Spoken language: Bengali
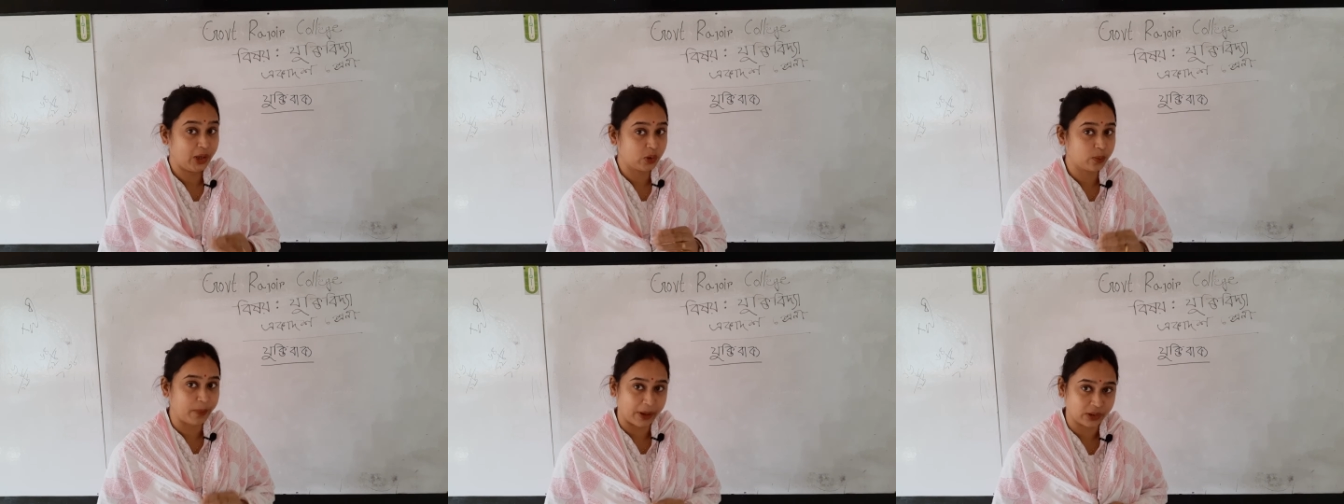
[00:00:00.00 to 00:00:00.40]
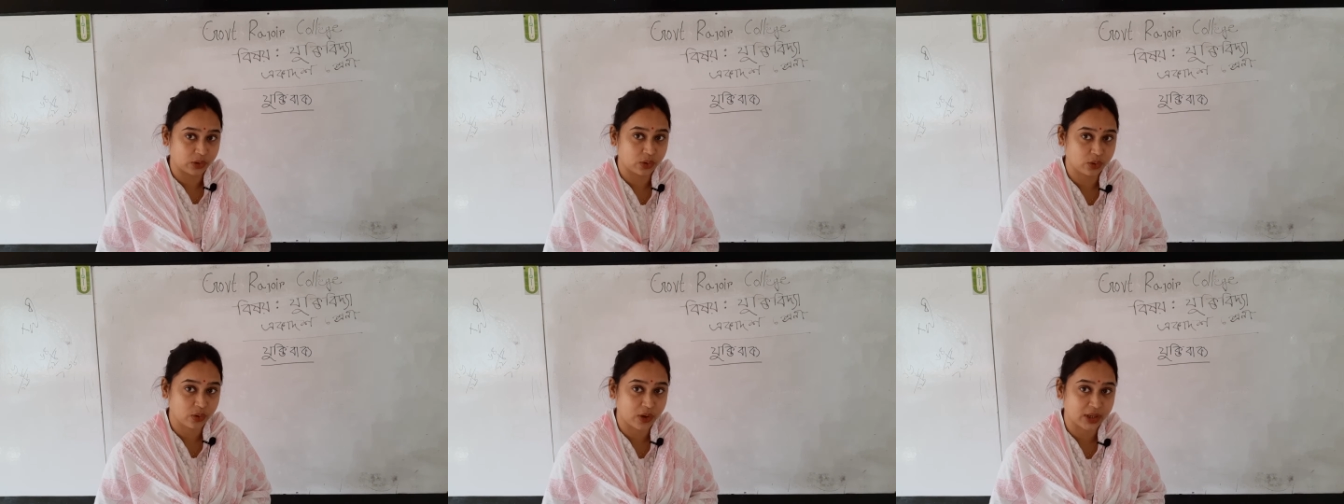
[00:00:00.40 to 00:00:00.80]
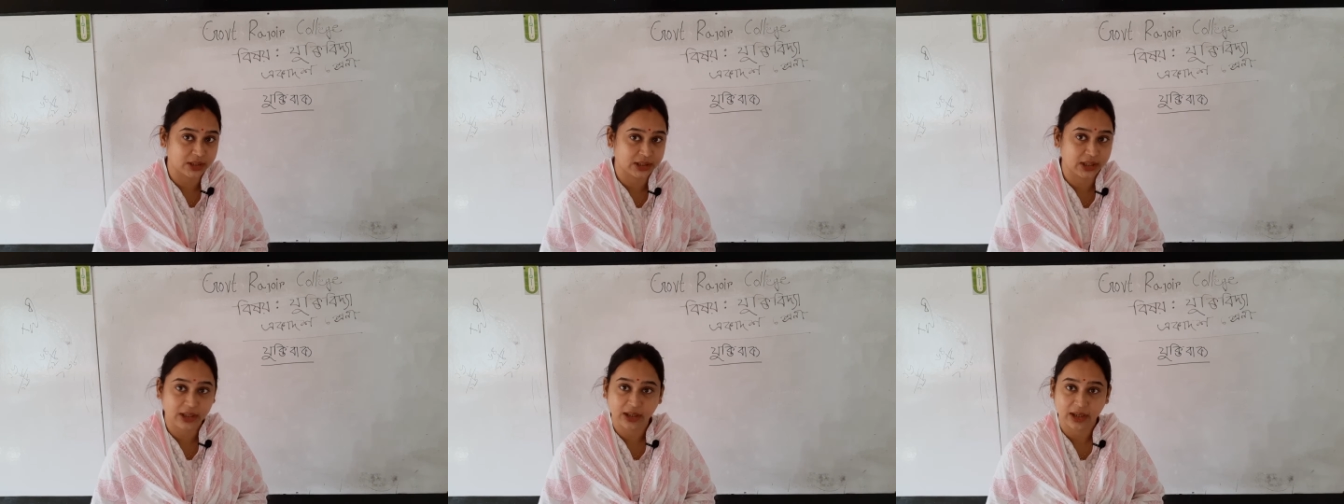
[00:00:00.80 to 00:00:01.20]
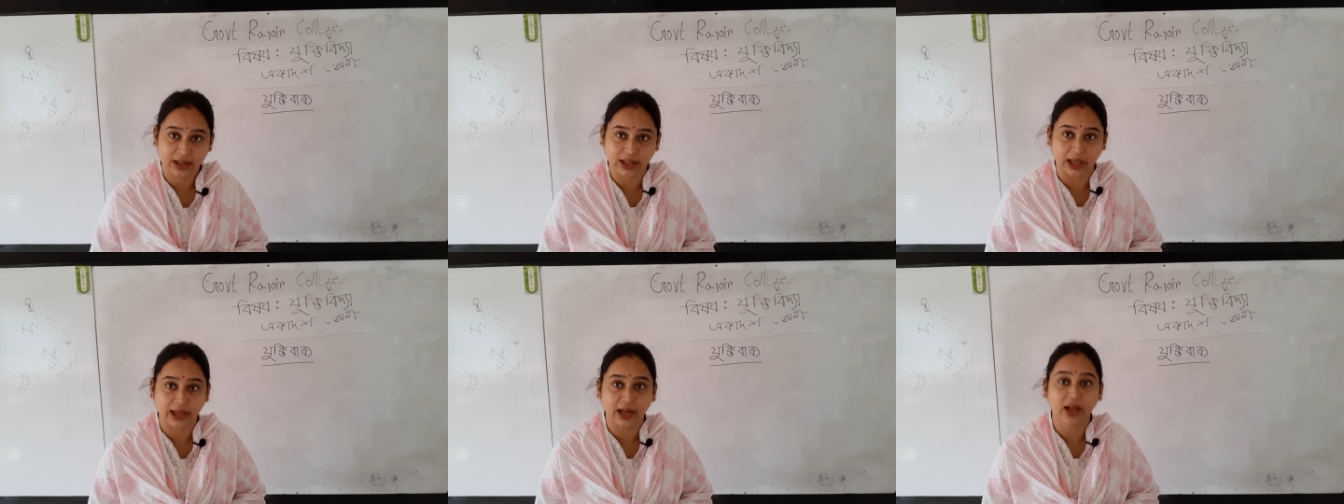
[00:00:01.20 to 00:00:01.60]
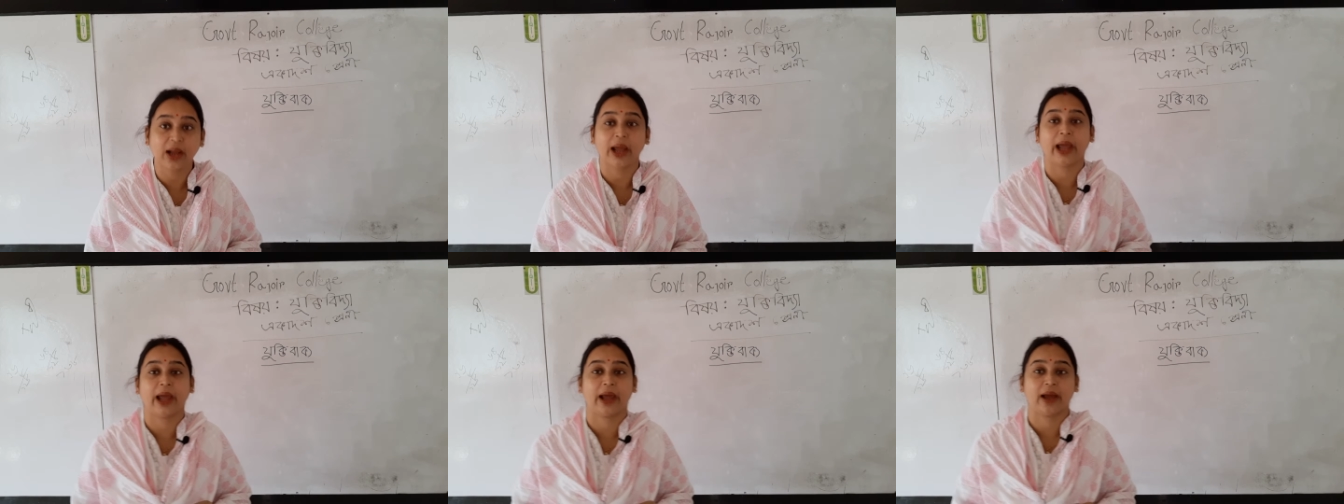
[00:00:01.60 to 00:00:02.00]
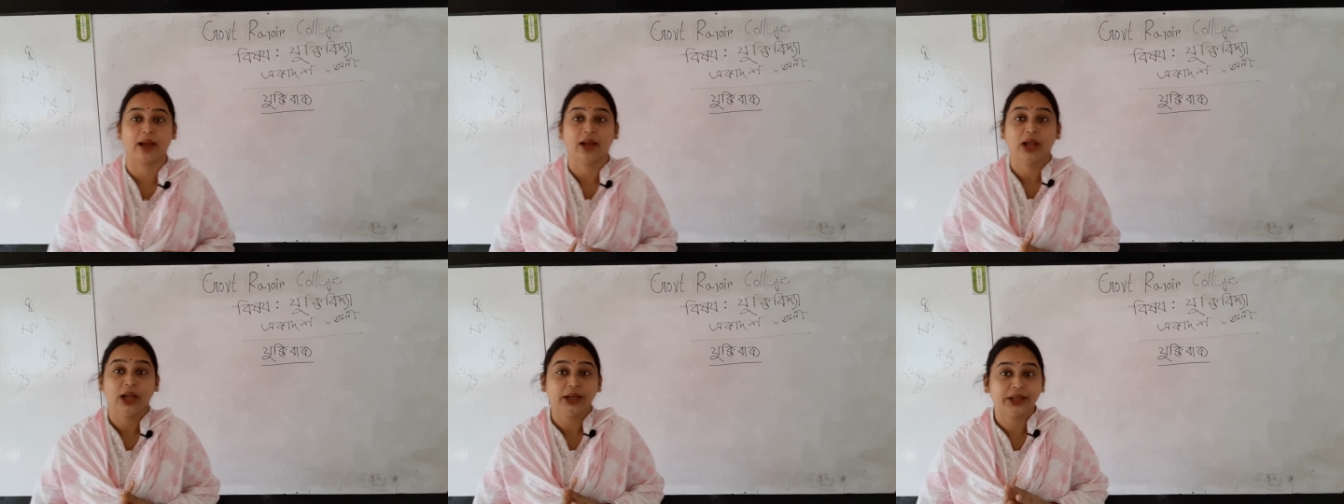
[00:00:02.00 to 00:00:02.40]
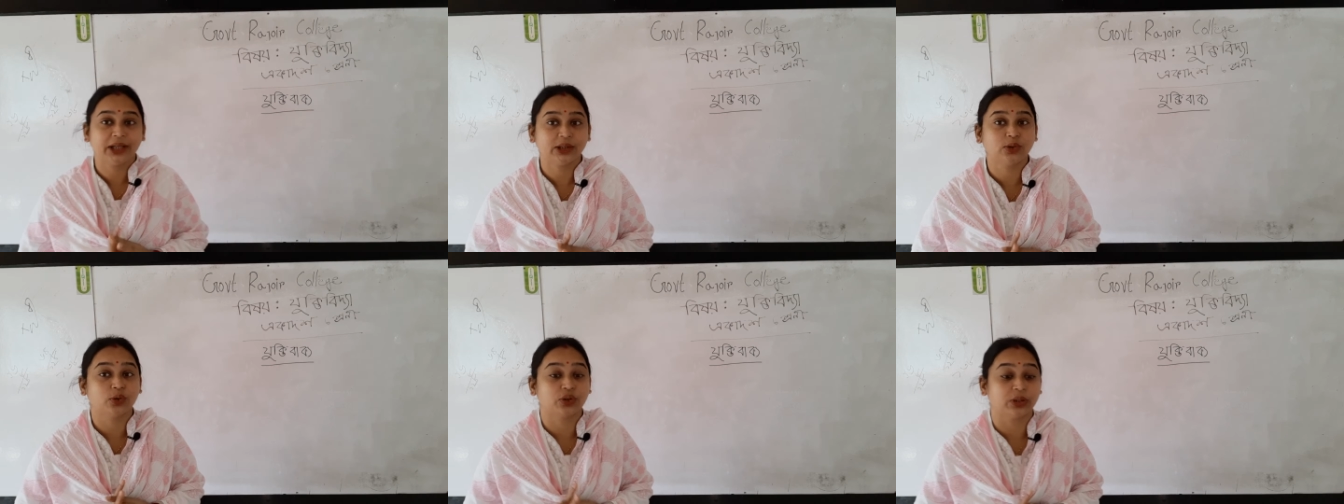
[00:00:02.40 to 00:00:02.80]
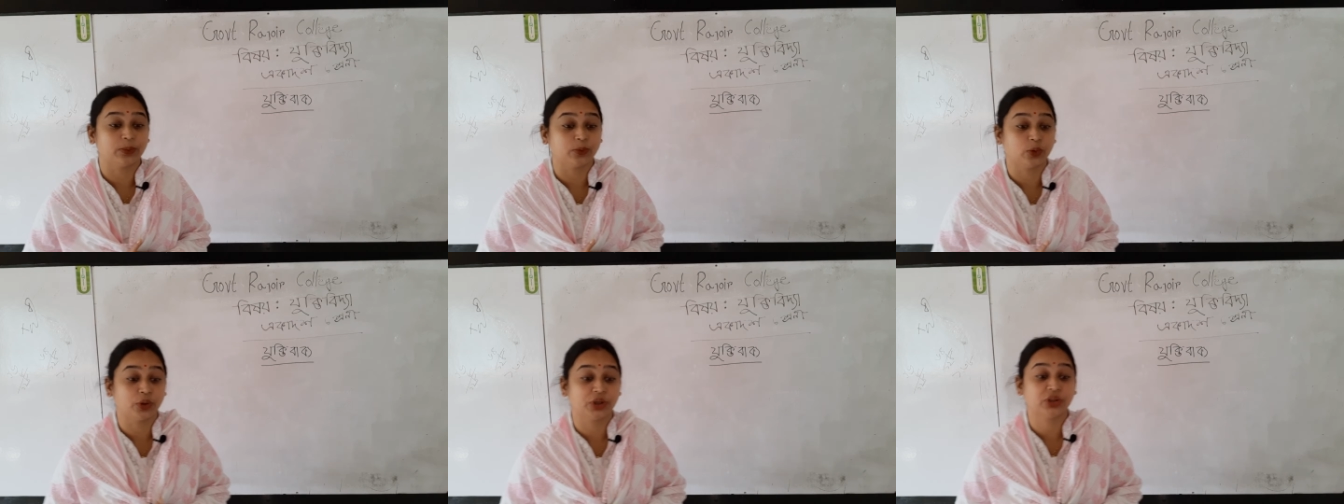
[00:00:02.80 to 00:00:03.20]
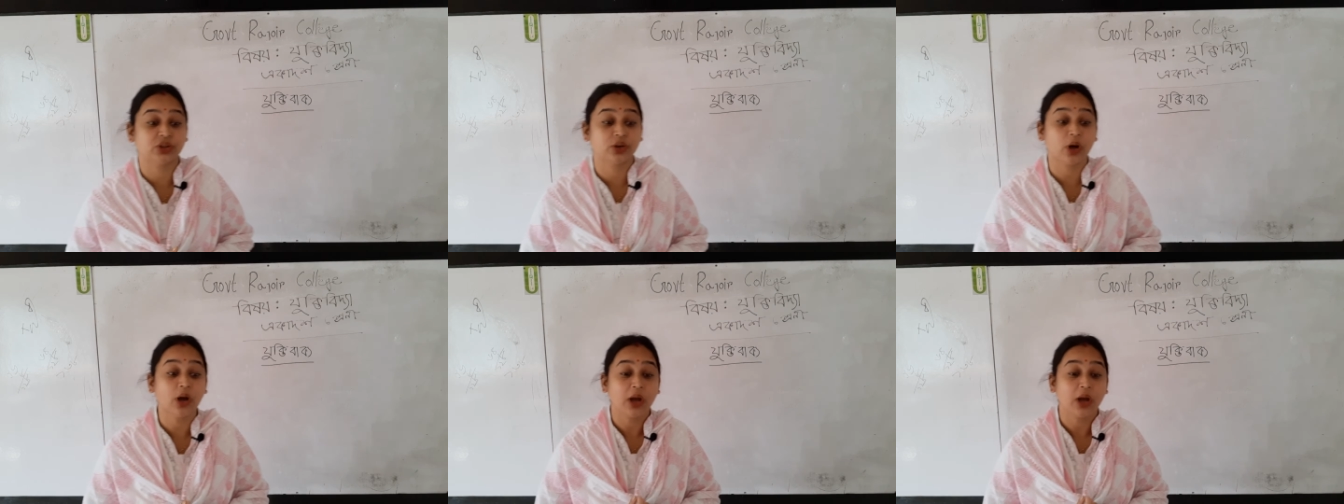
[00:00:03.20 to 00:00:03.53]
একটু পার্থক্য আছে তাই না হ্যাঁ ঠিক ধরতে ধরেছ